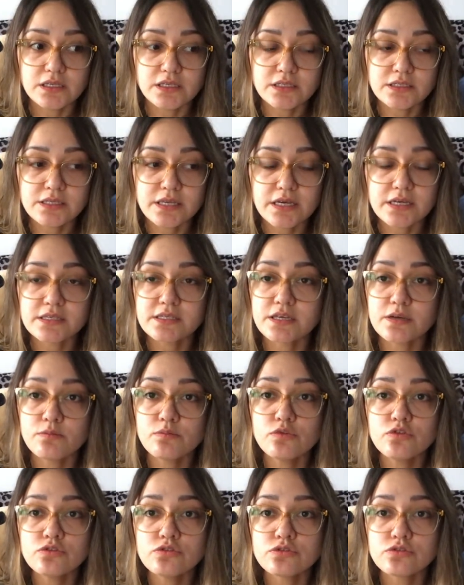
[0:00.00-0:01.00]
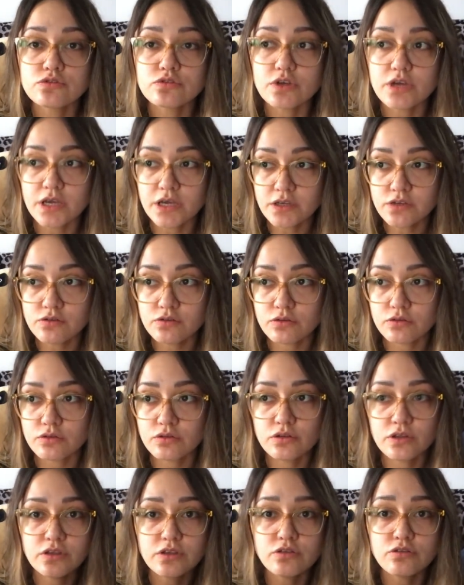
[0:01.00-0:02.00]
si hacemos eso,
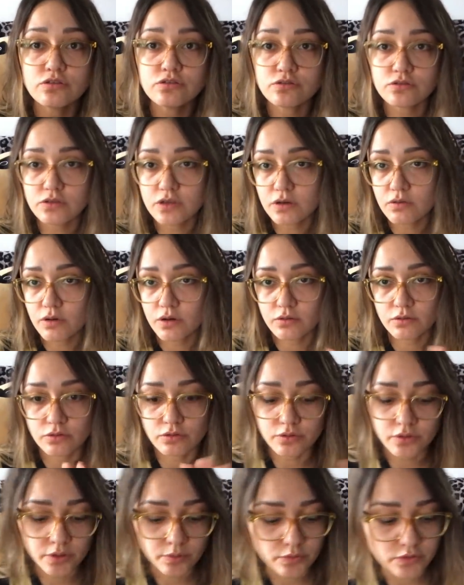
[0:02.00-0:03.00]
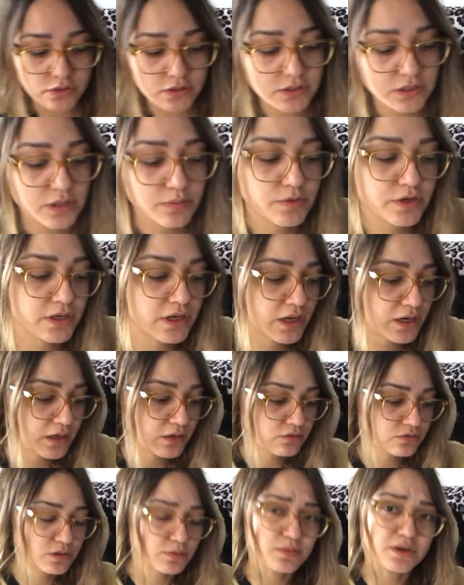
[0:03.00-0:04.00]
yo estoy de acuerdo, no debemos discriminar a
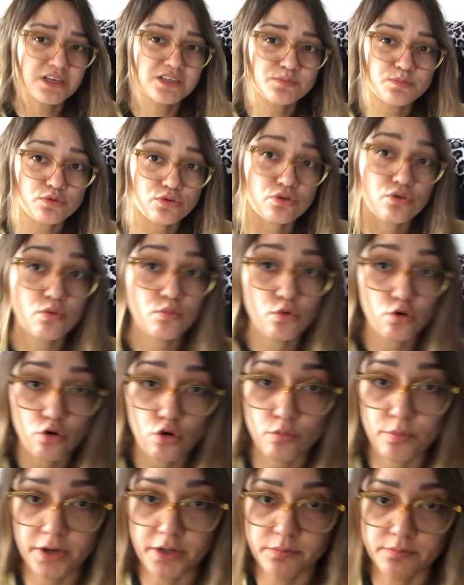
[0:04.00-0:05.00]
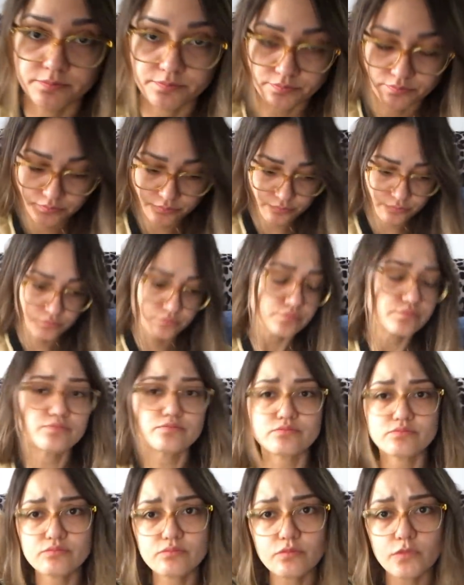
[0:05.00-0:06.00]
los demás por cómo coman
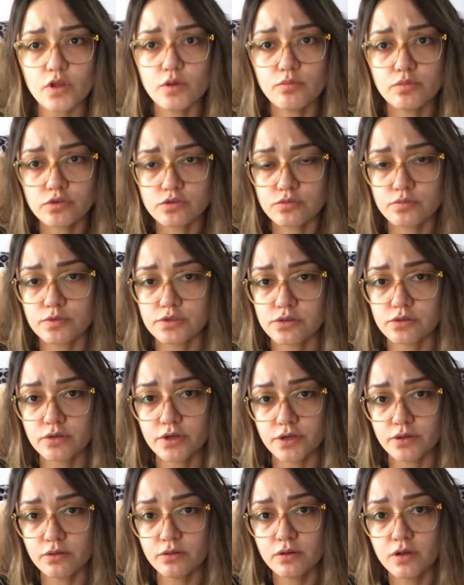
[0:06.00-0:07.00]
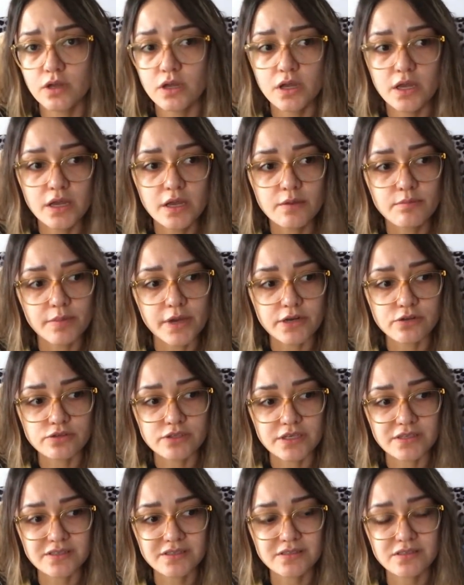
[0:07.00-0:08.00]
por supuesto que no. Pero
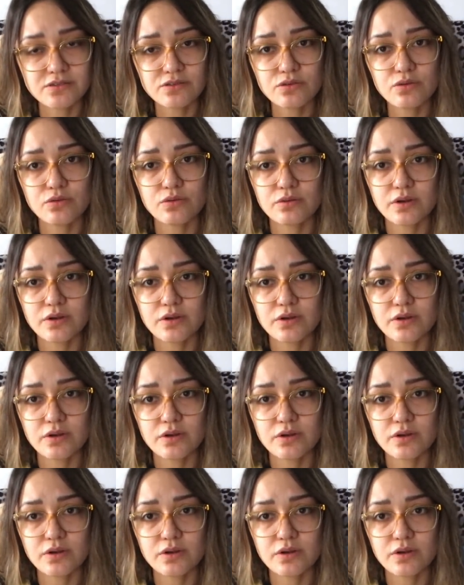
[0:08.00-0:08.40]
si haces eso con